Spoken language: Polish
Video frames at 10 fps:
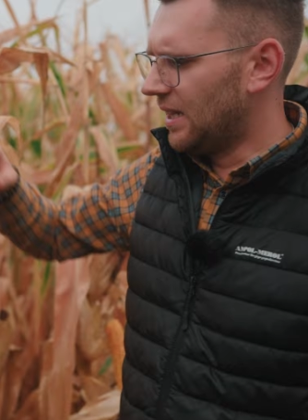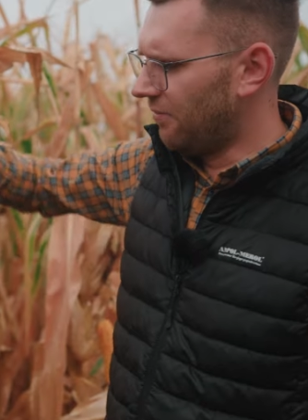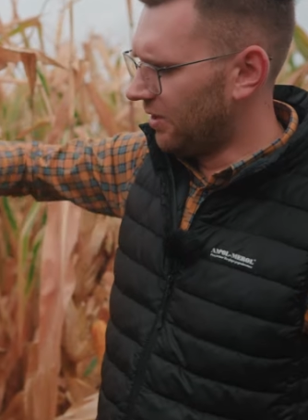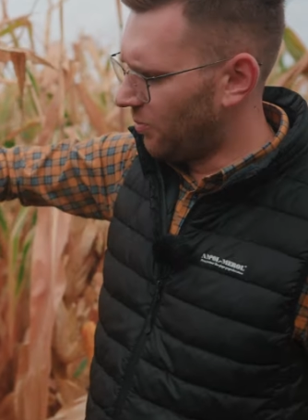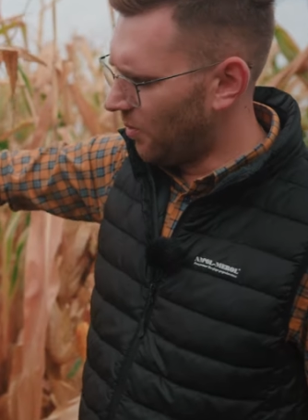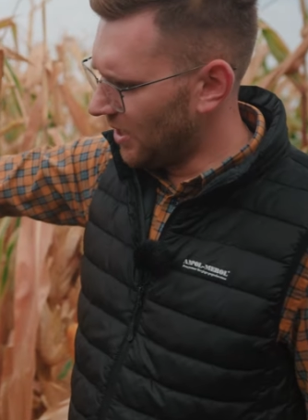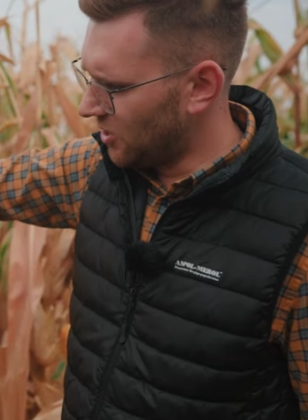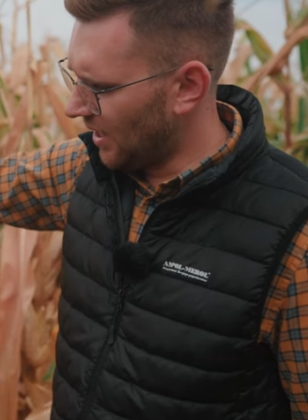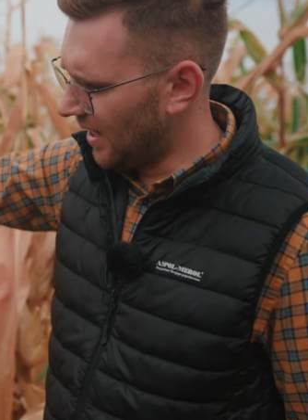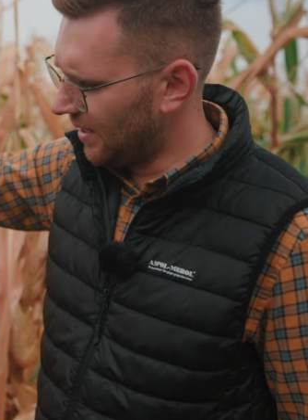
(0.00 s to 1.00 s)
nawet w
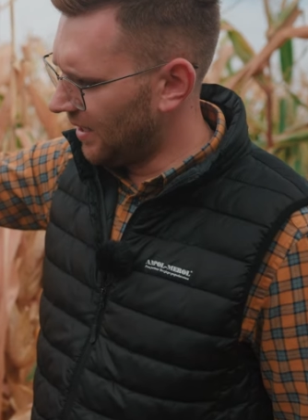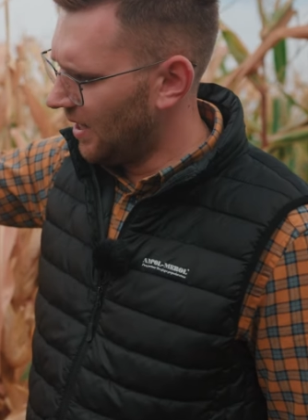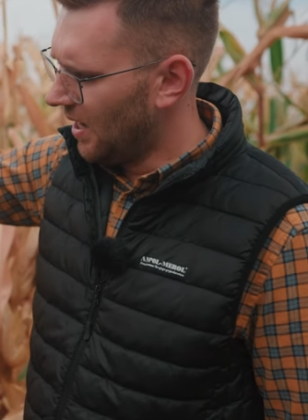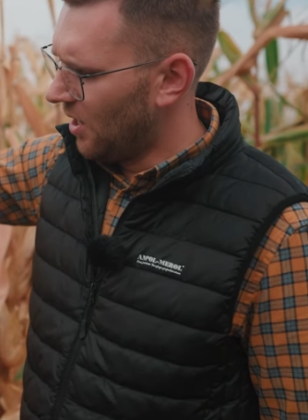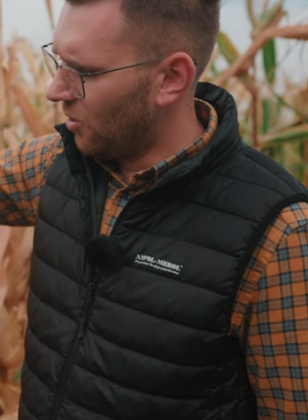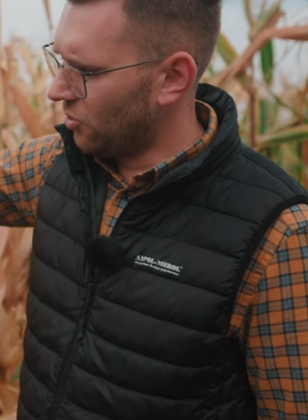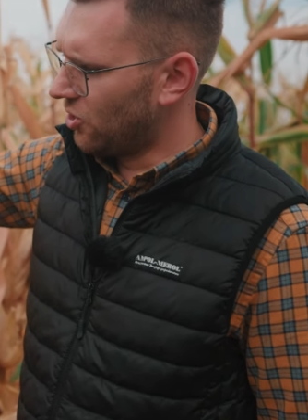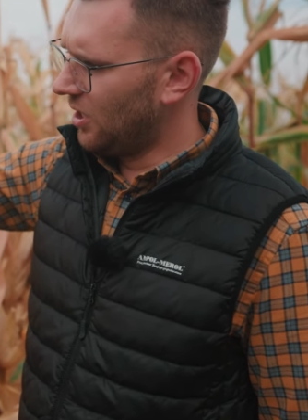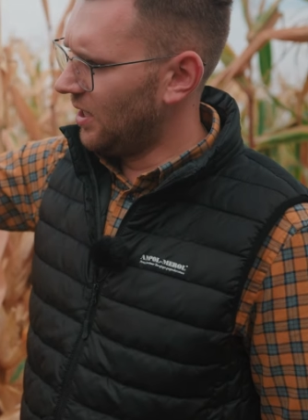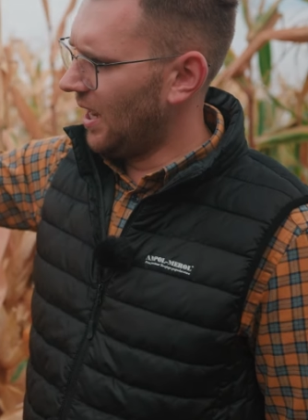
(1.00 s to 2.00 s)
momencie, kiedy
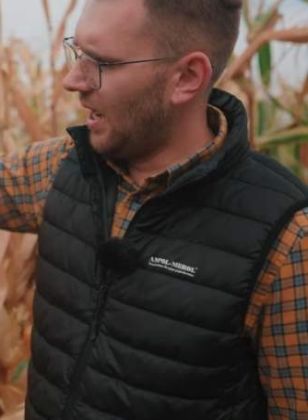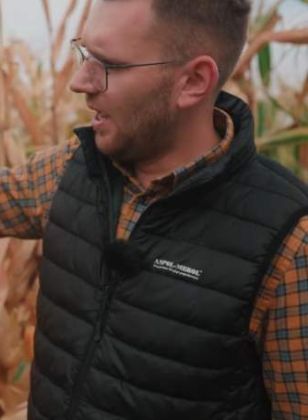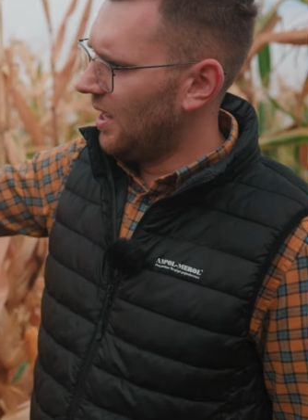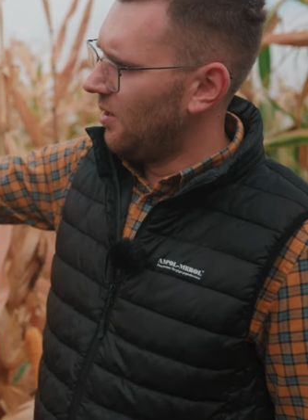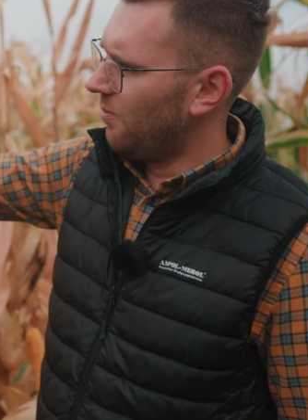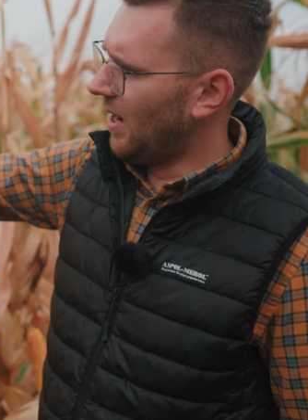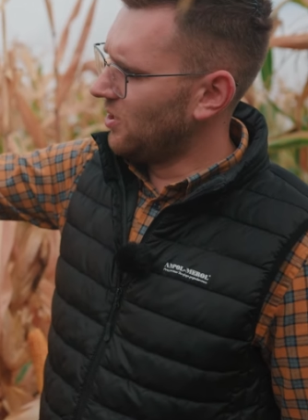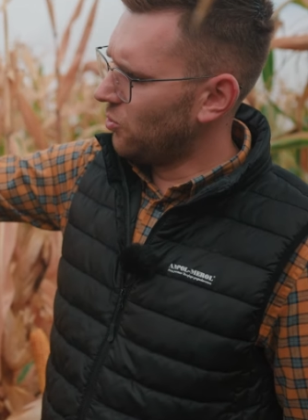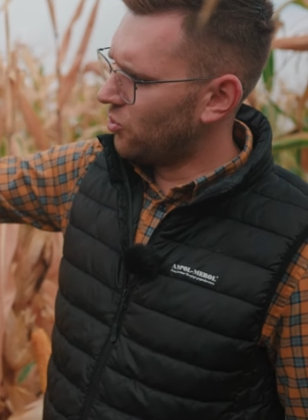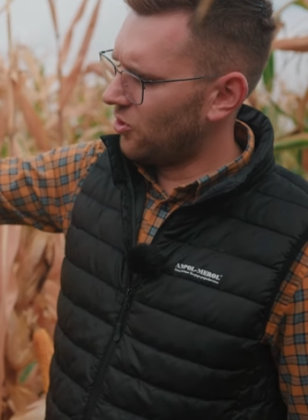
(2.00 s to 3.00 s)
roślina
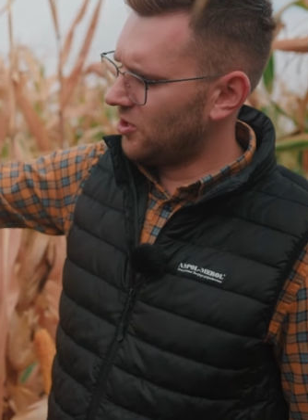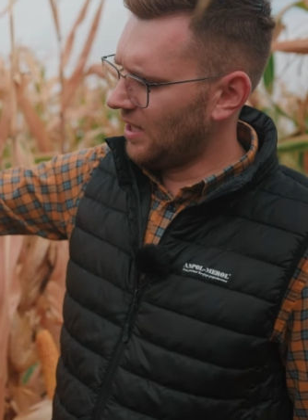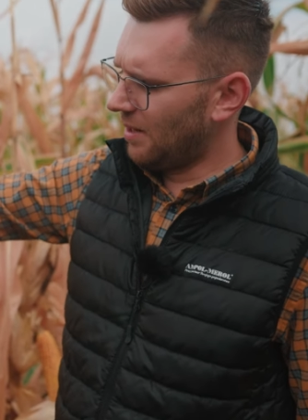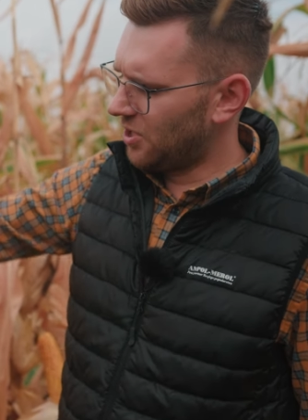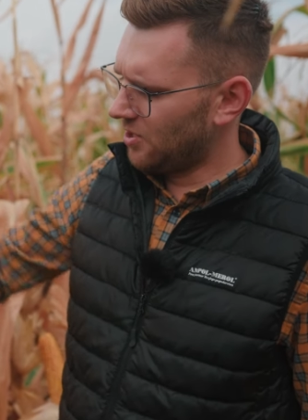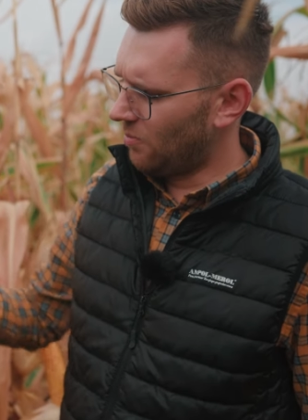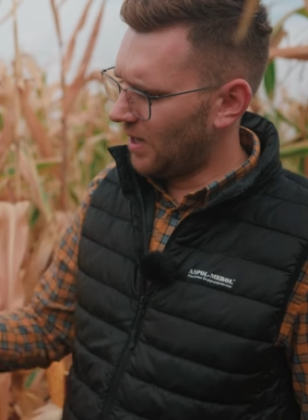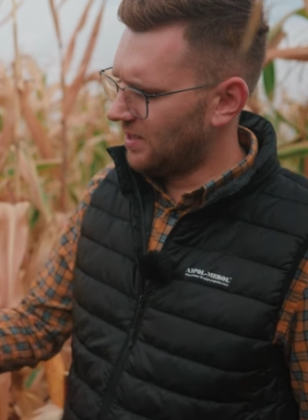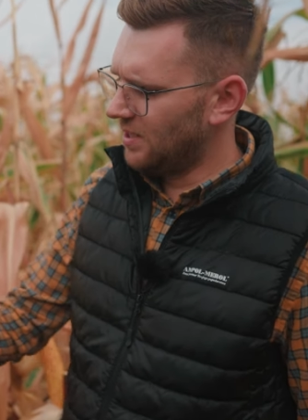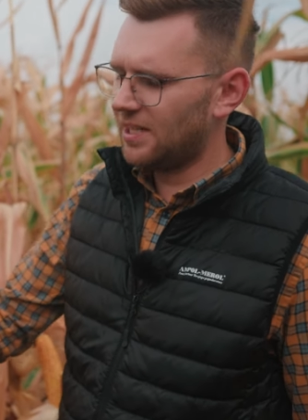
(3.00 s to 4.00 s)
będzie uszkodzona przez
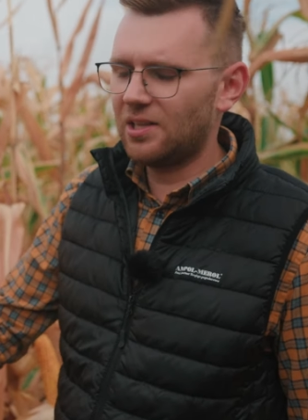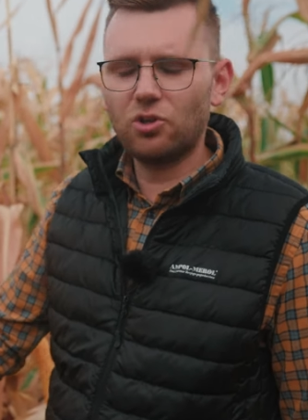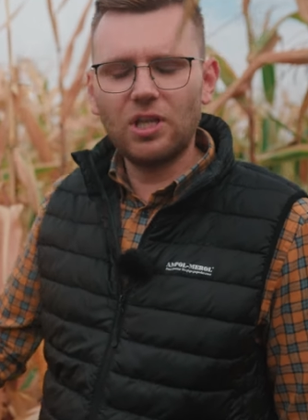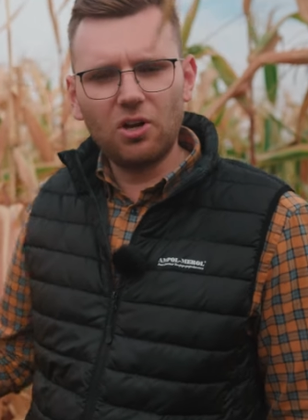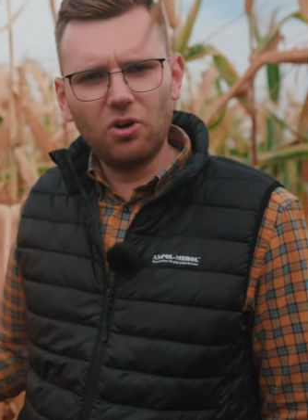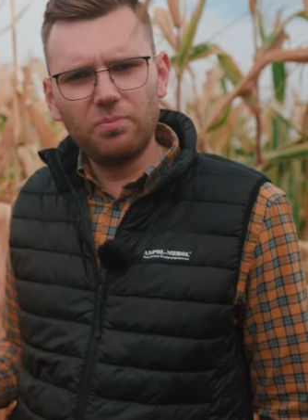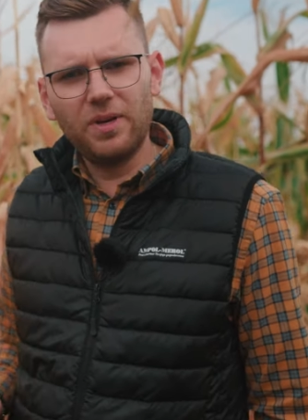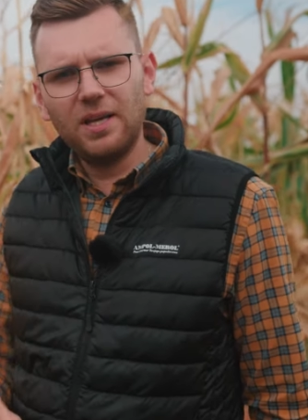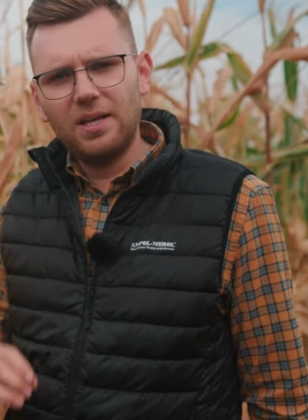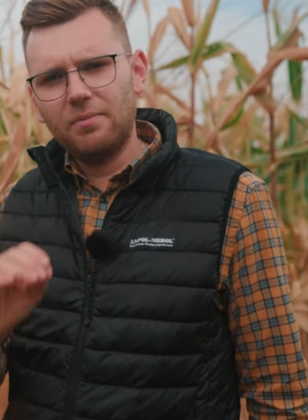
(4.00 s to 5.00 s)
omacnicę, to te
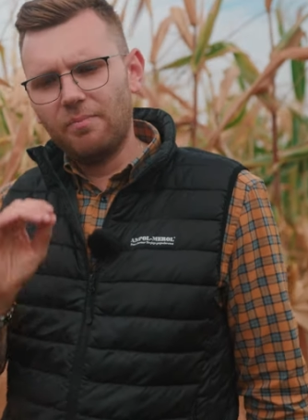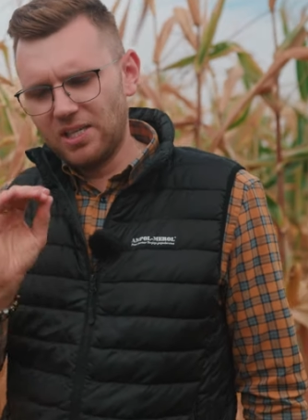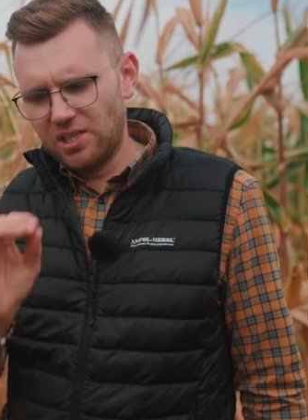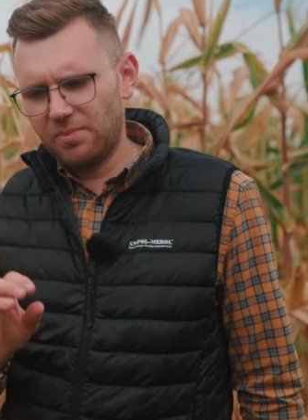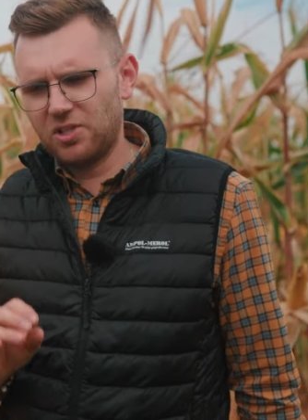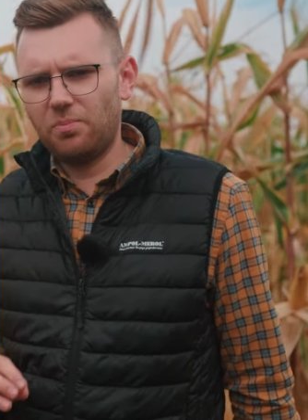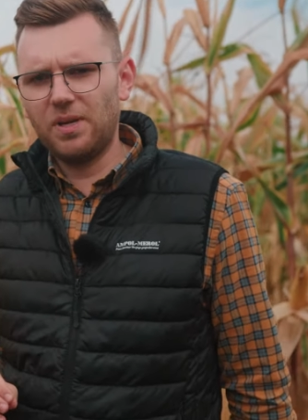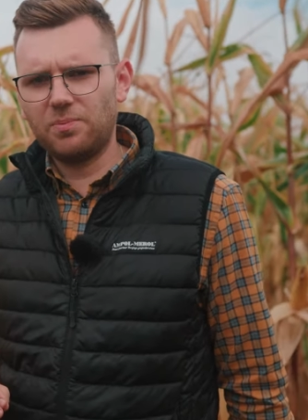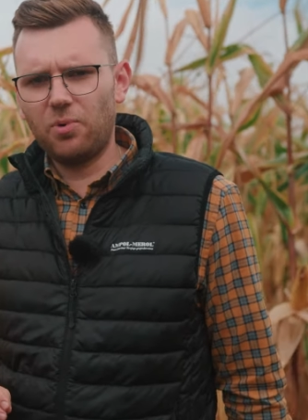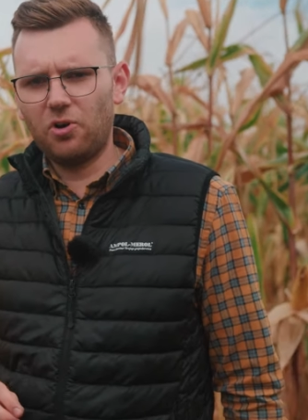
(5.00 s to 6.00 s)
kolby będziemy
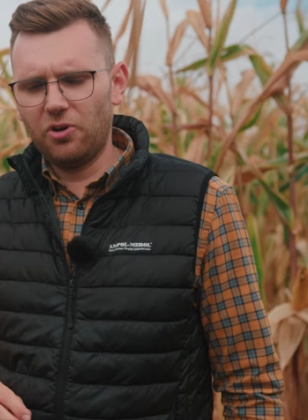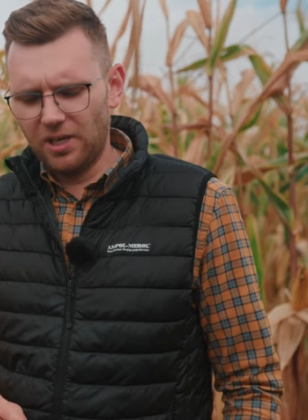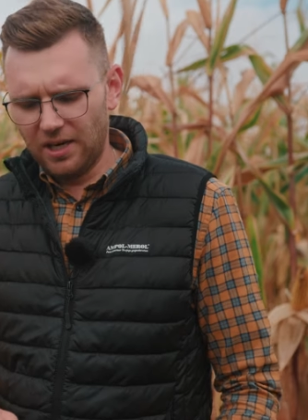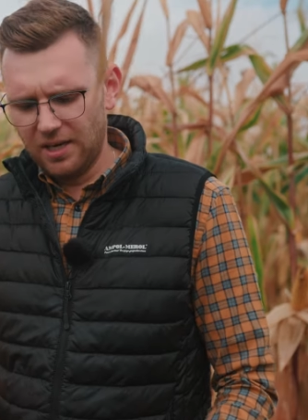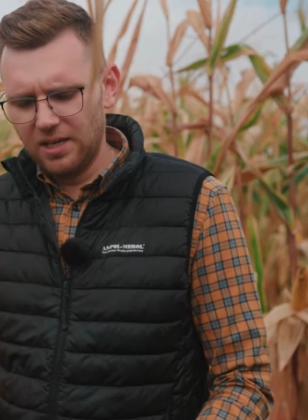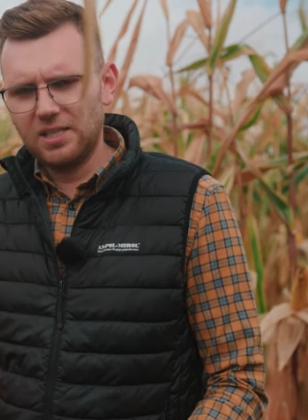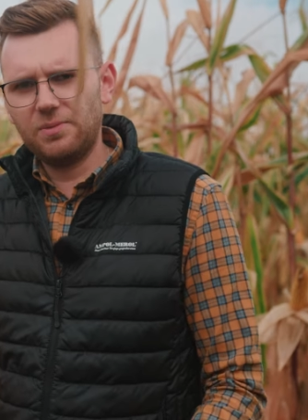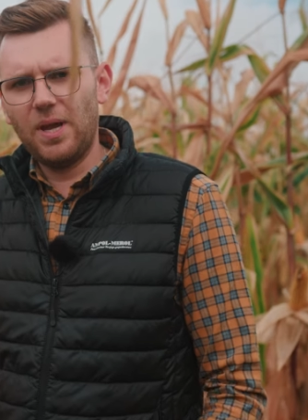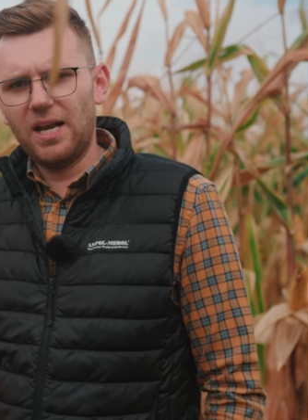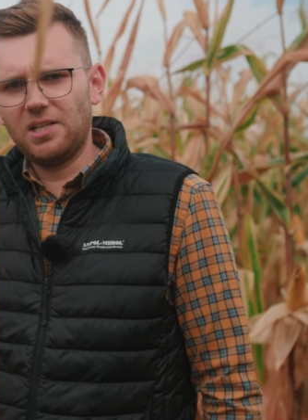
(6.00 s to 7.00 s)
sobie spokojnie
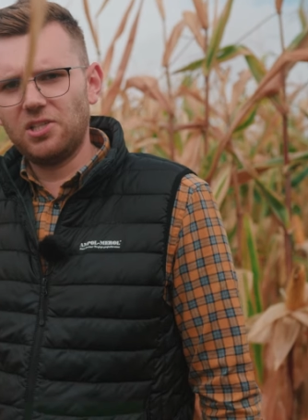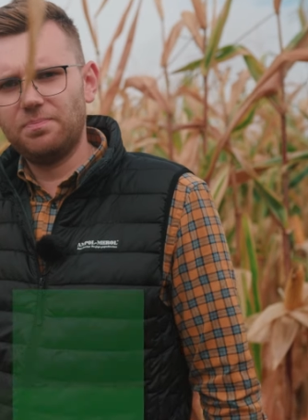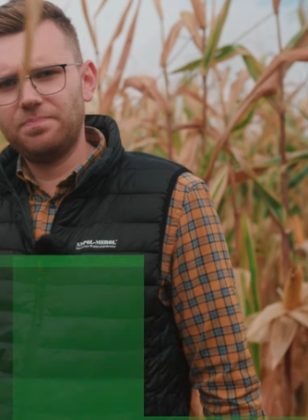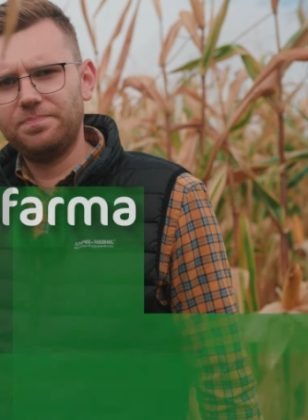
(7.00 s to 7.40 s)
zbierać.